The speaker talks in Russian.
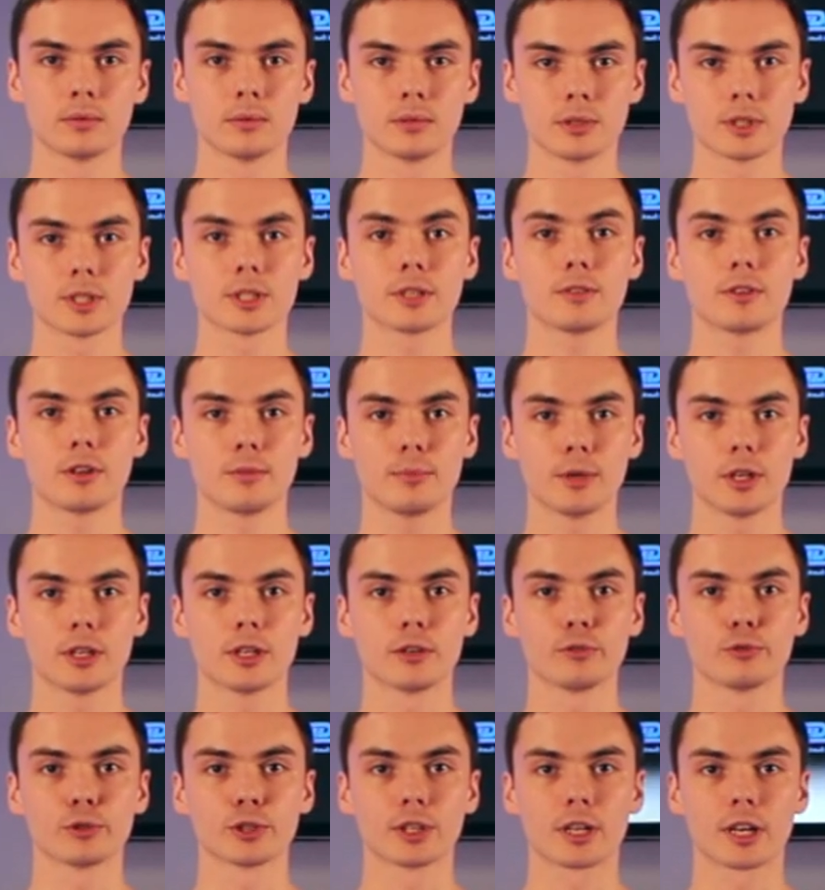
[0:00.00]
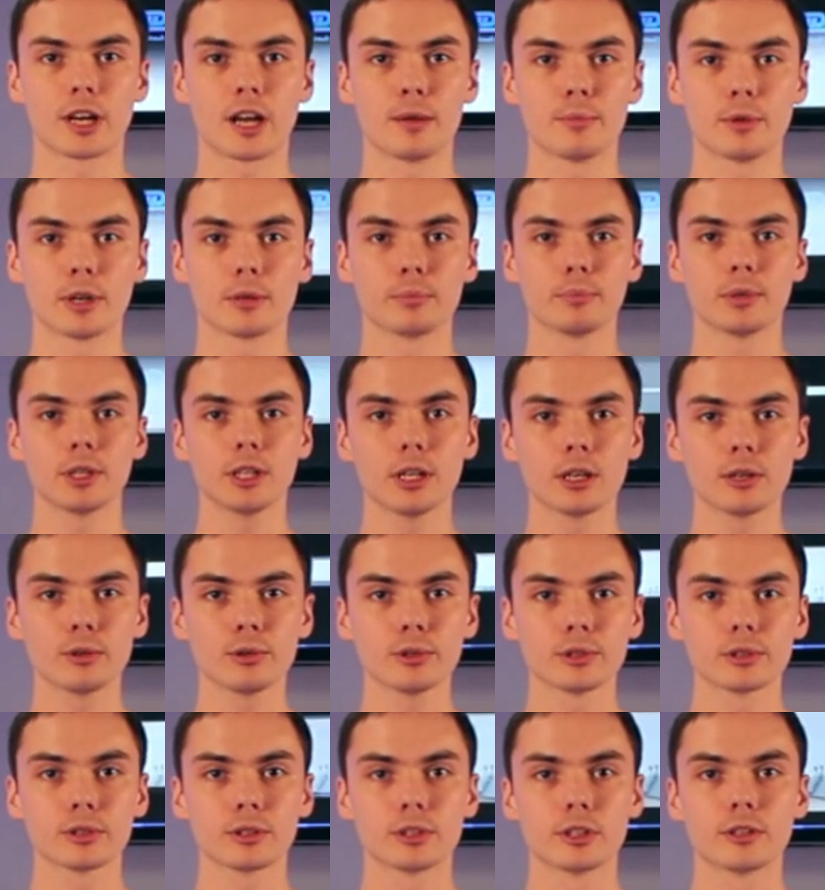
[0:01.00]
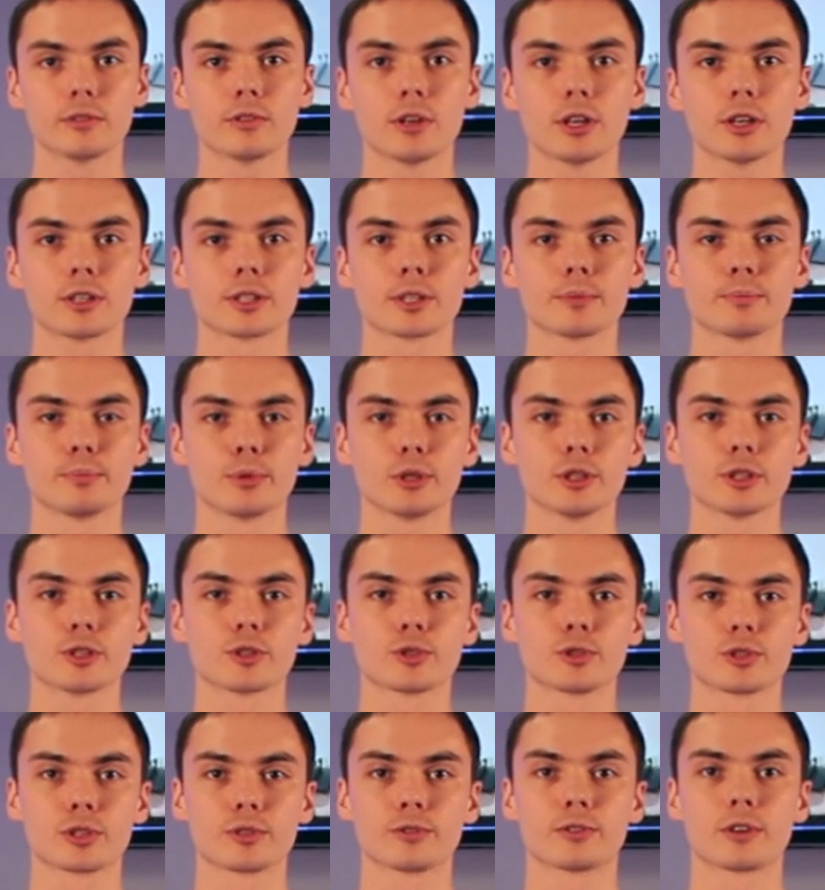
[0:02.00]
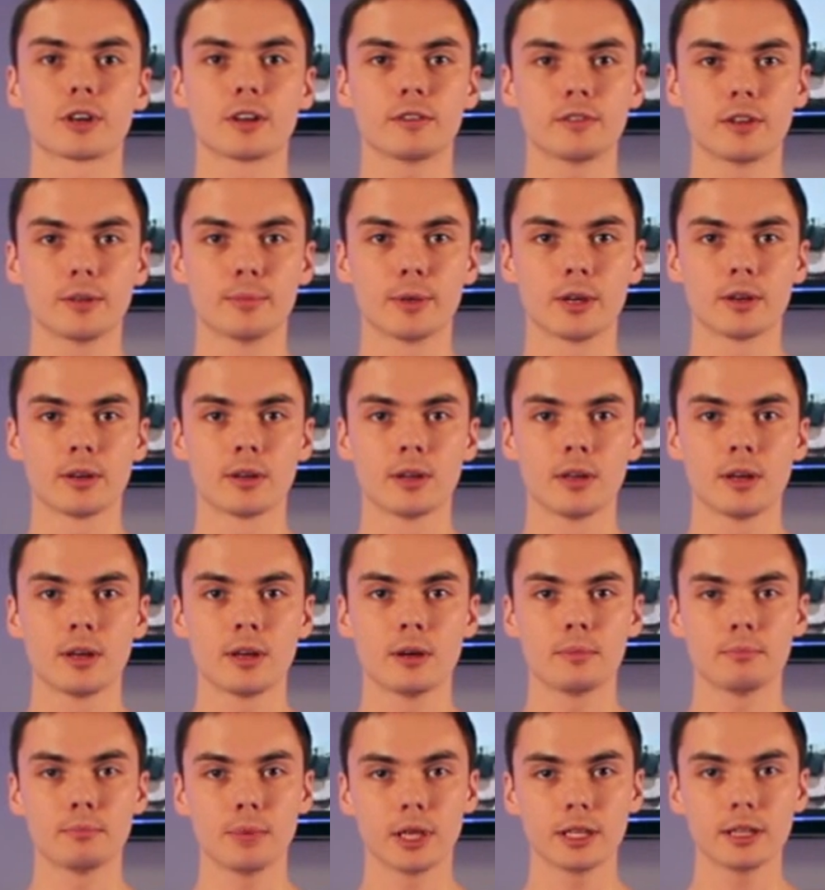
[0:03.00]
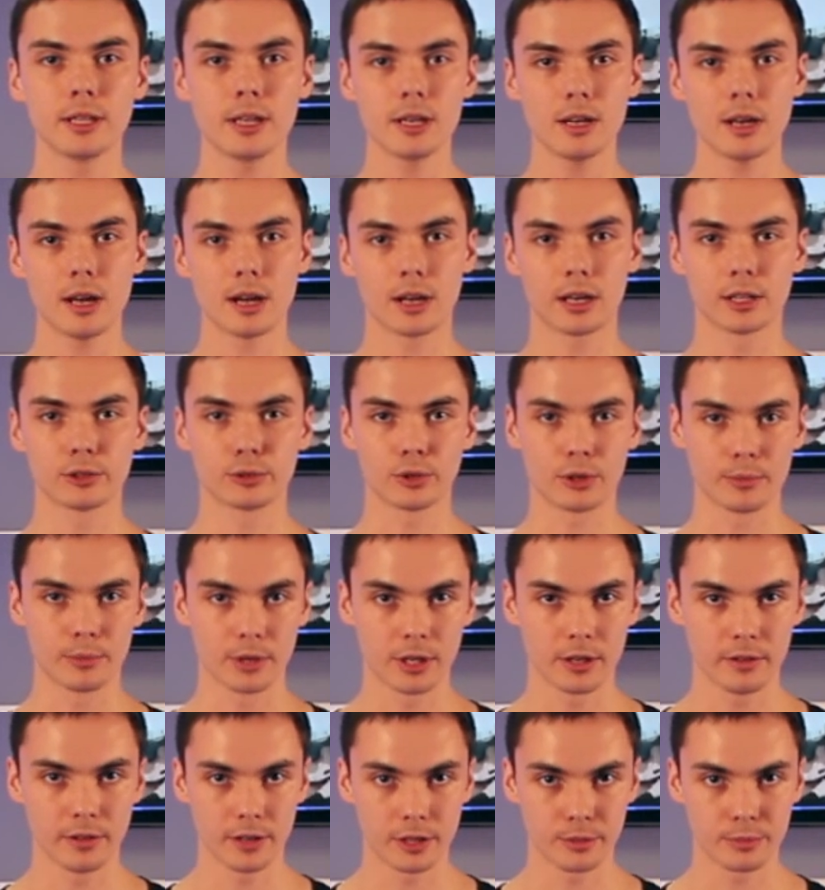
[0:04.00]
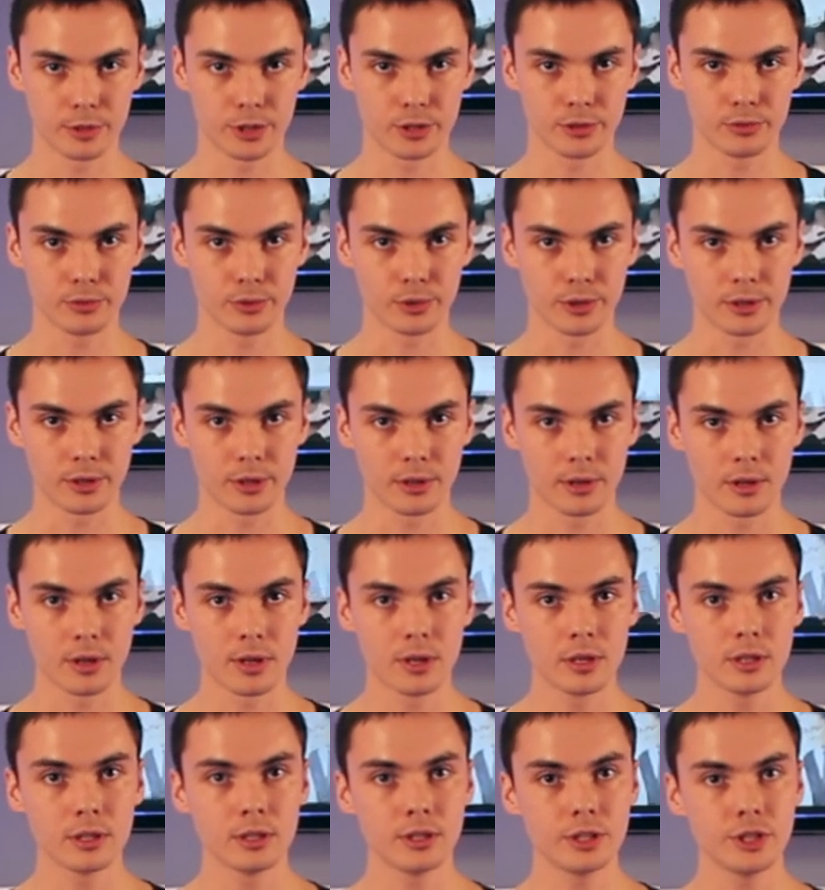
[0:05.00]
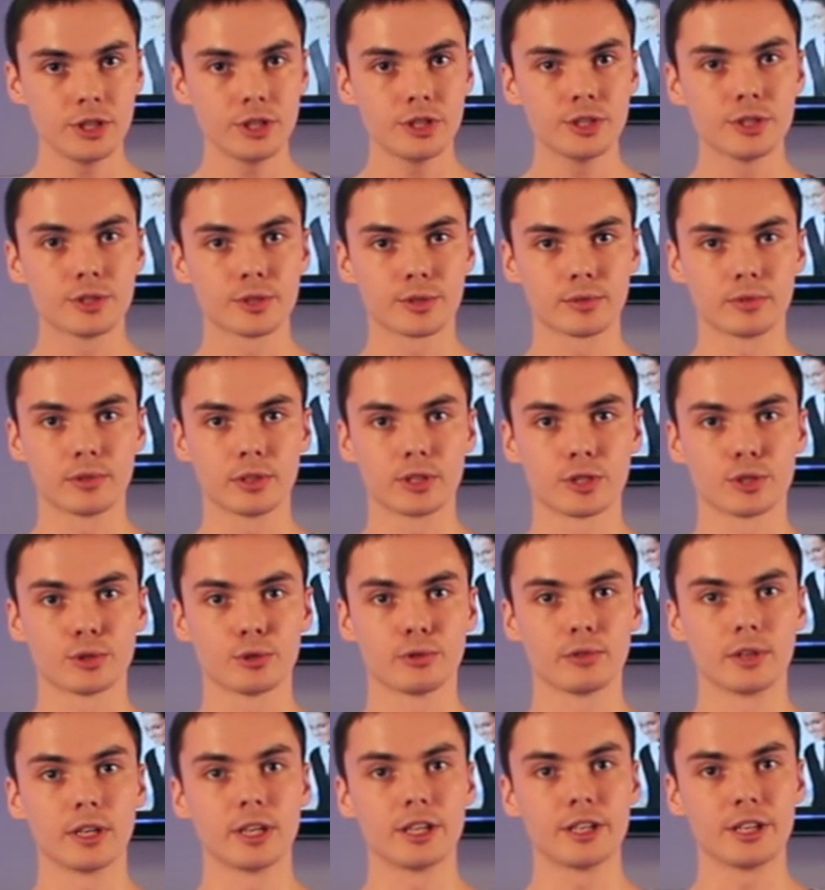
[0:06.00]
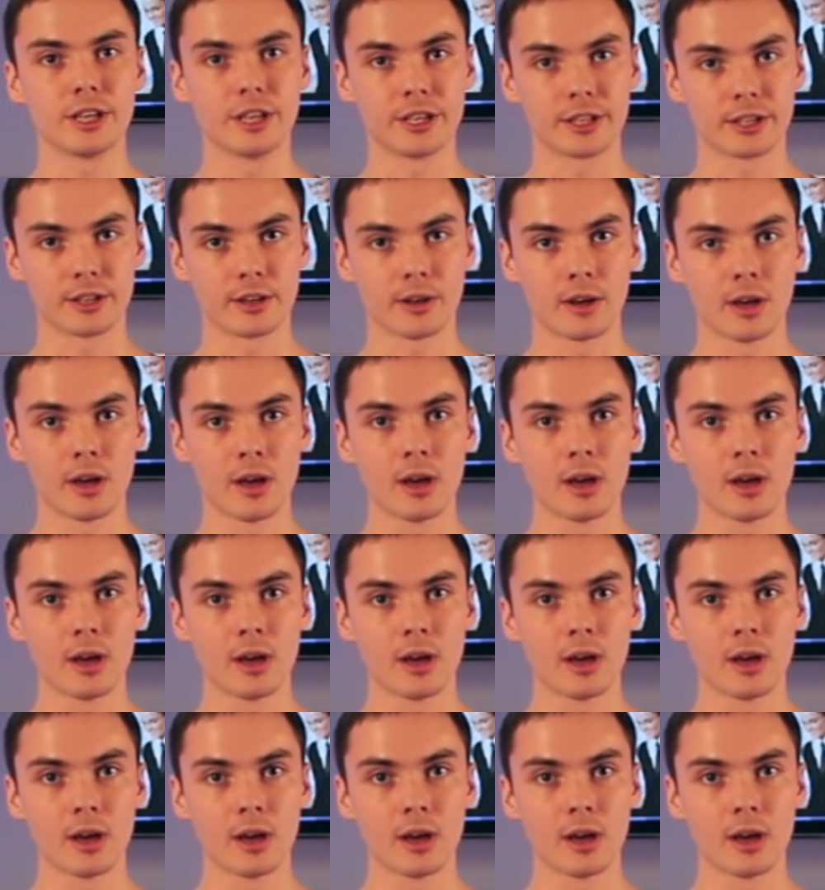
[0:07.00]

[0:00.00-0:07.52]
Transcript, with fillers: Современные фотокамеры Polaroid являются полностью цифровыми. Модель, о которой мы говорим сегодня, не единственная из новой линейки,